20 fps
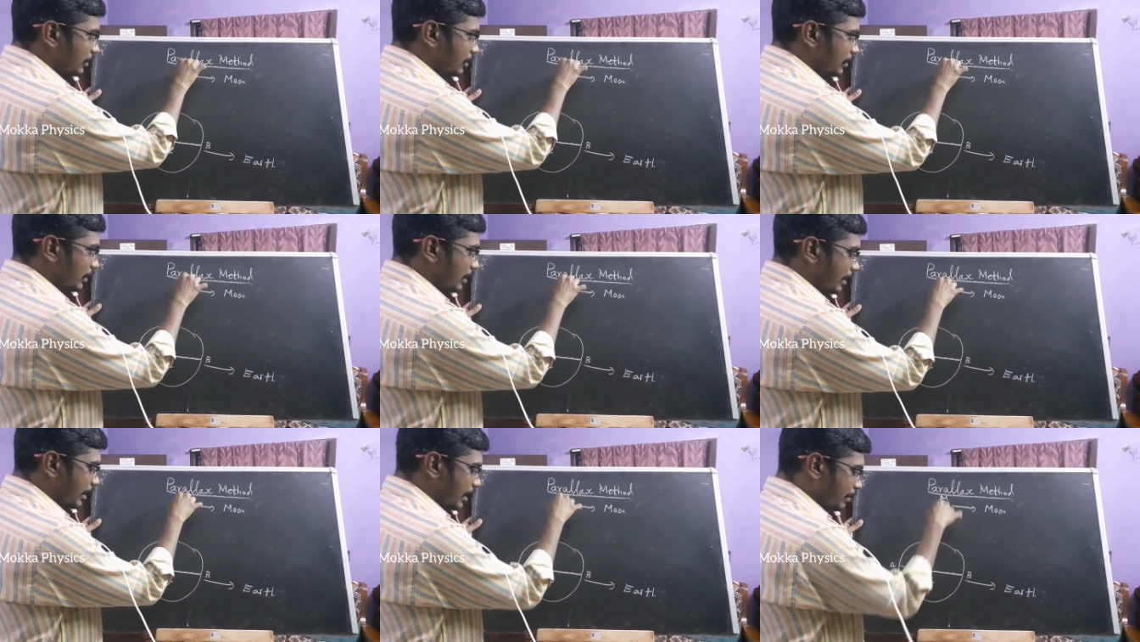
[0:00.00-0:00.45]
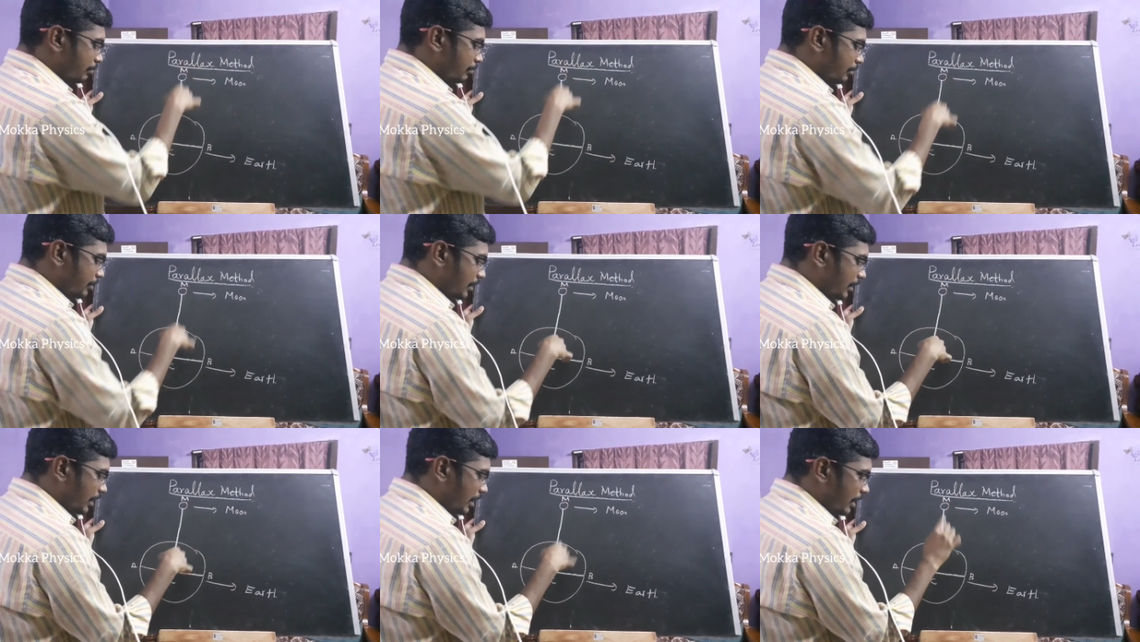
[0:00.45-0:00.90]
இந்த
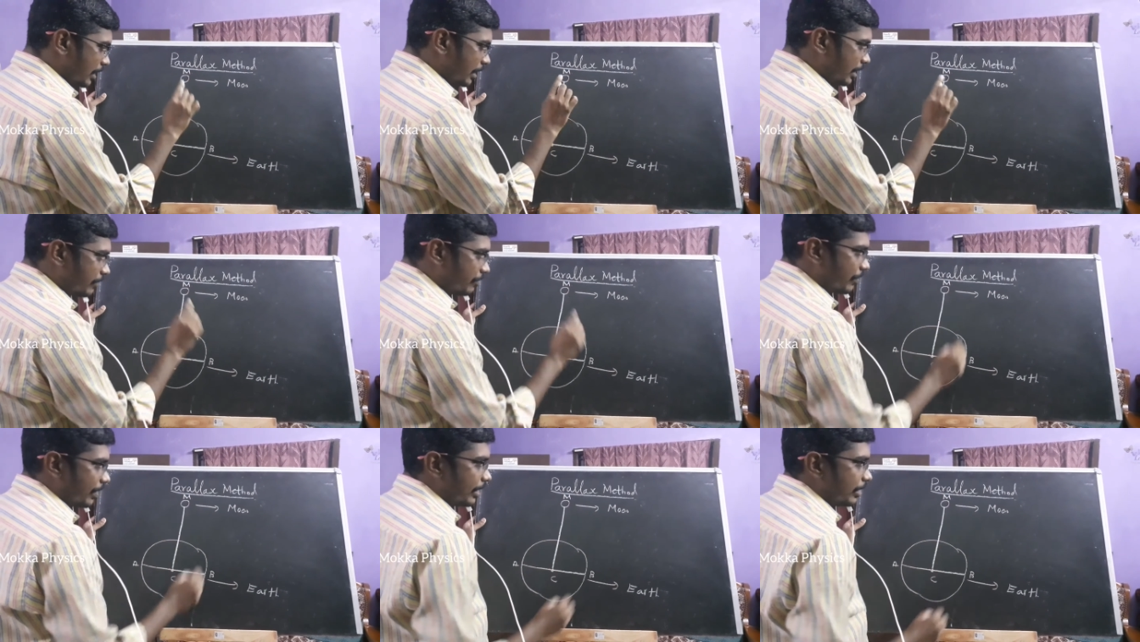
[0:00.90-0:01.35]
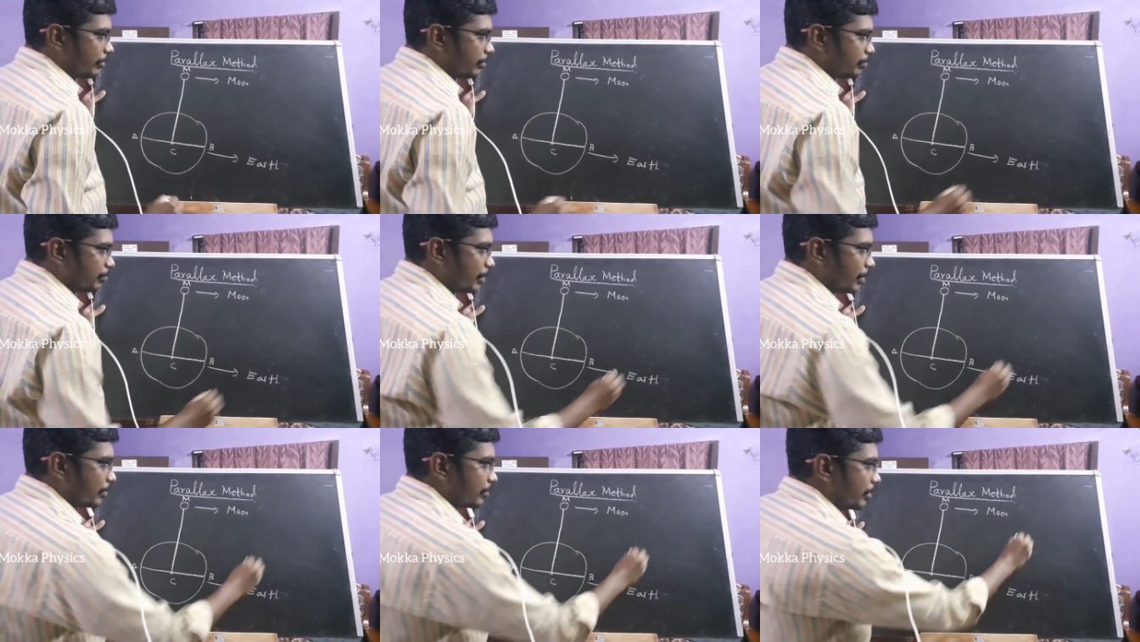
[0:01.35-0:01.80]
எம்சியை நீங்கள் ஃபைண்ட்
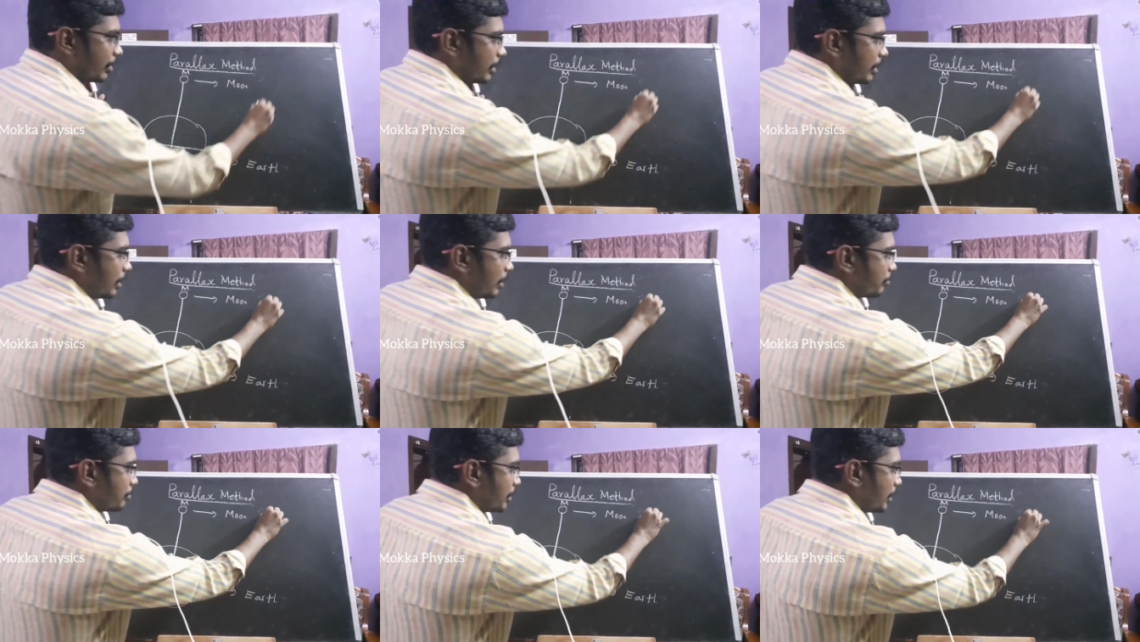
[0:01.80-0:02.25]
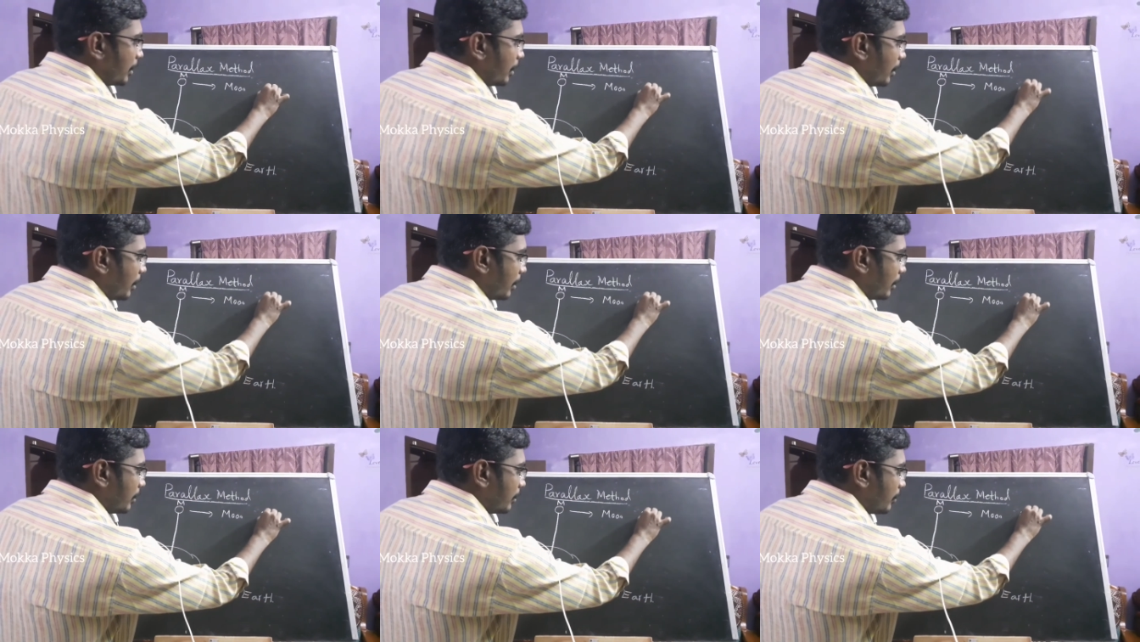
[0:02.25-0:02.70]
அவுட் பண்ணணும் அதான் நம்ம
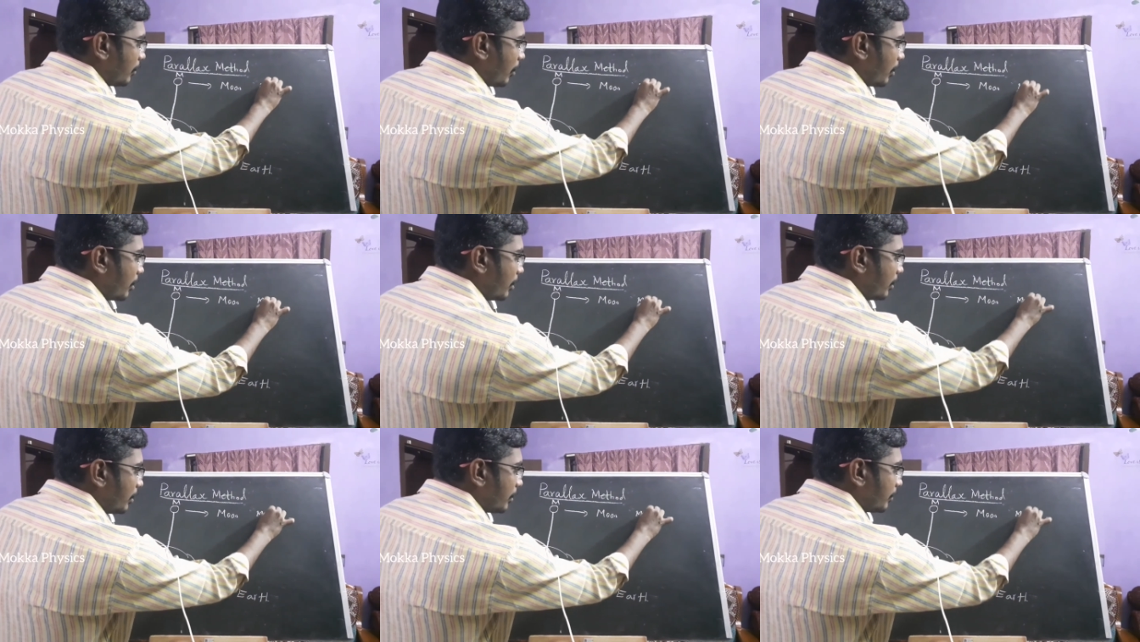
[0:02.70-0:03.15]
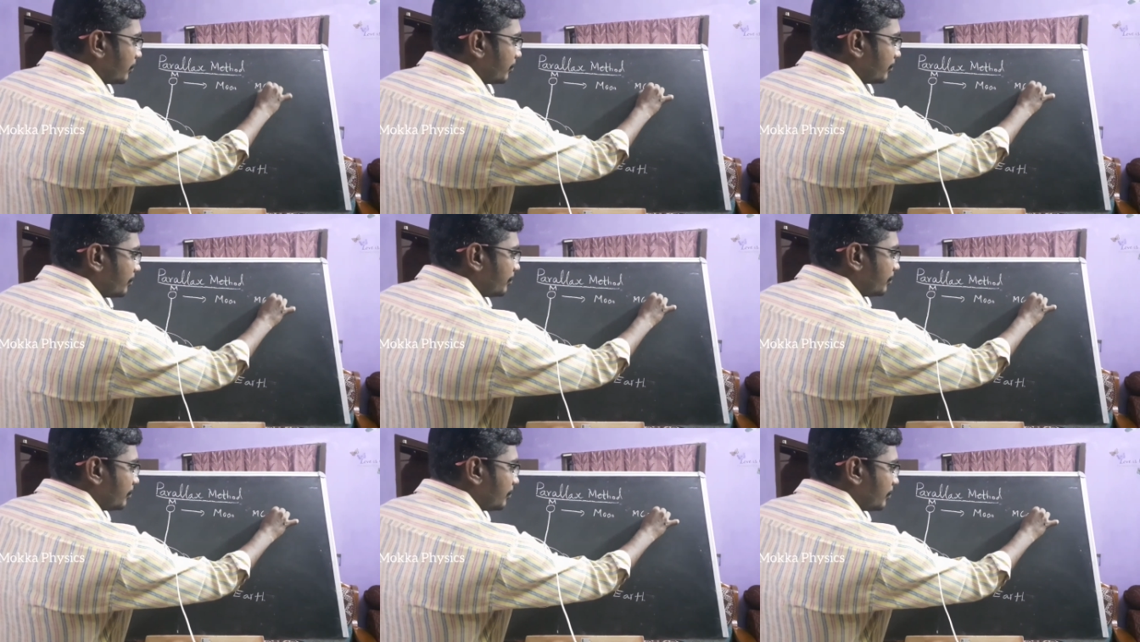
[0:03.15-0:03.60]
டார்கெட்
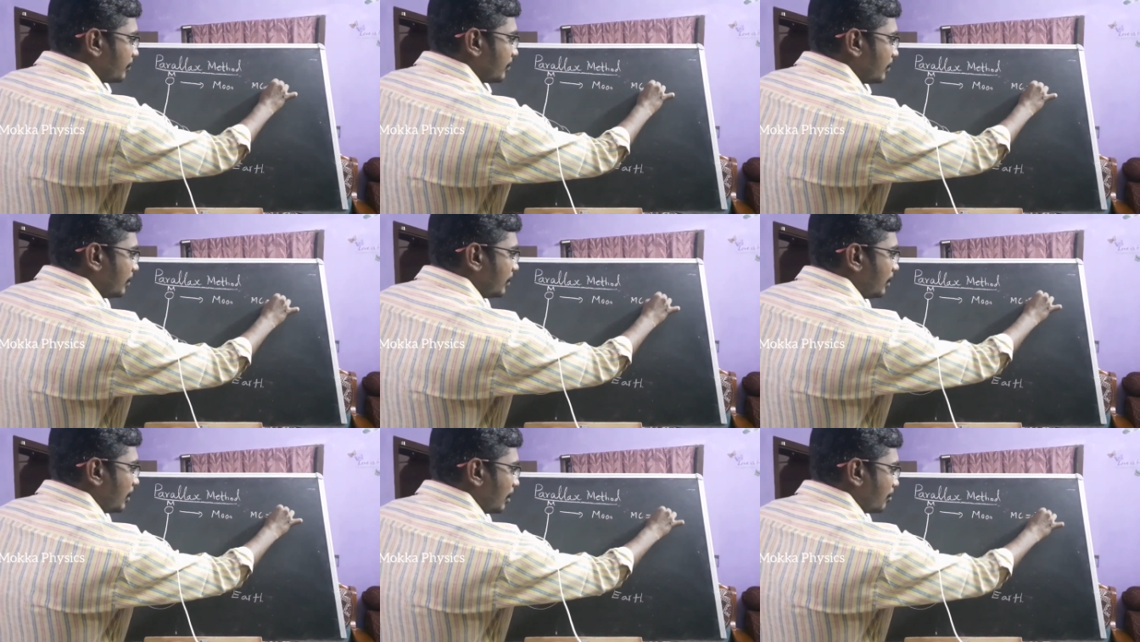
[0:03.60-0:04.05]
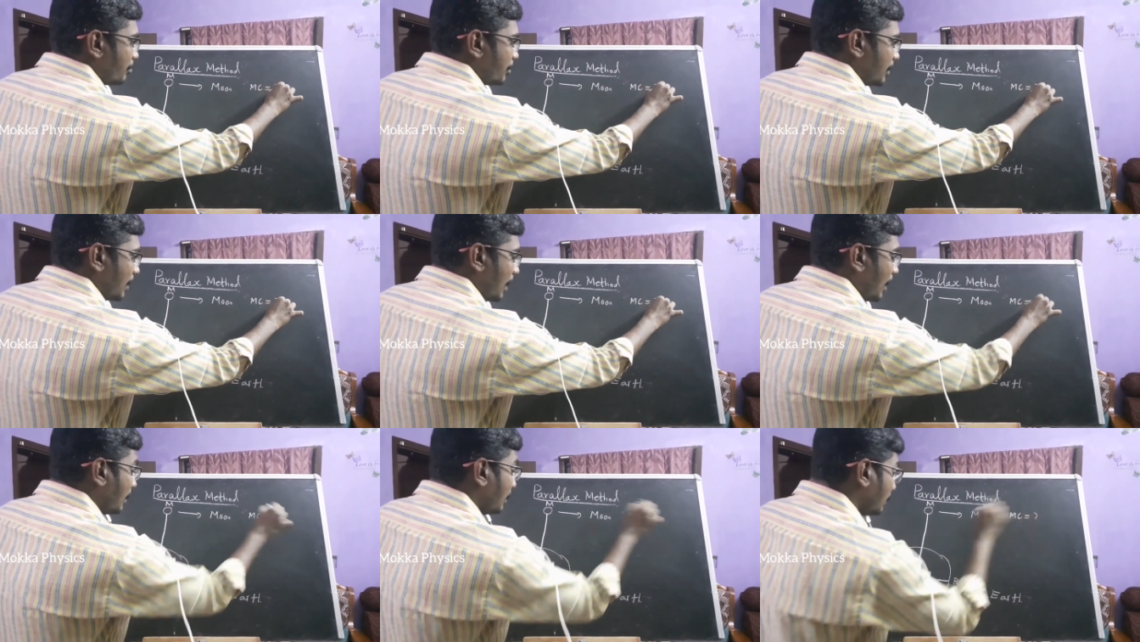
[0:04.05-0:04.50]
இப்போ
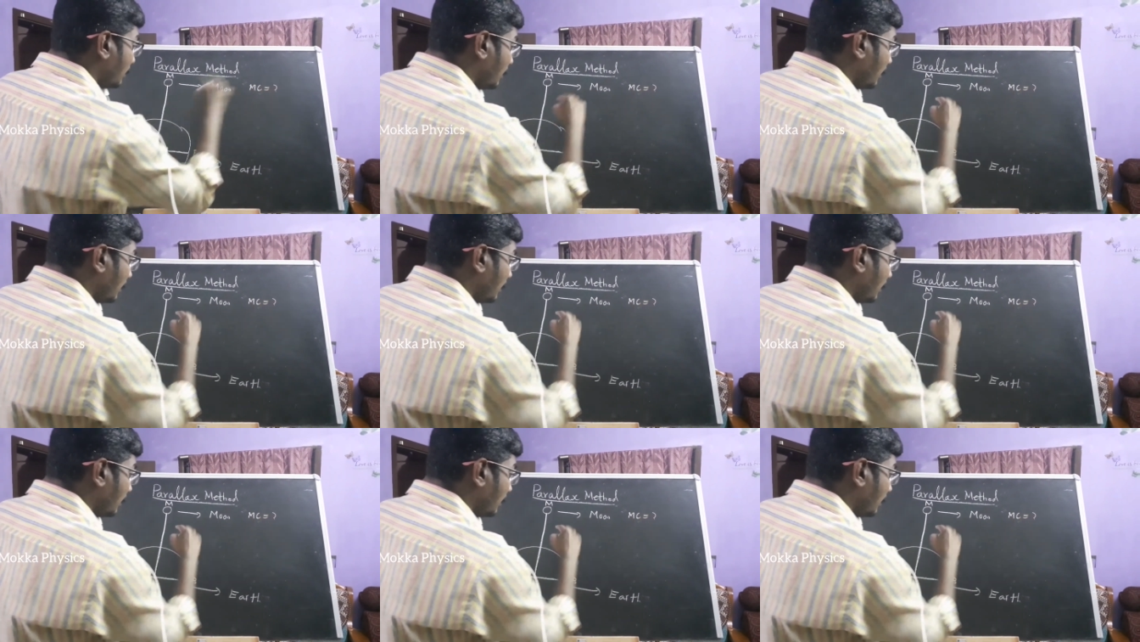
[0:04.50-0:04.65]
தட் இஸ்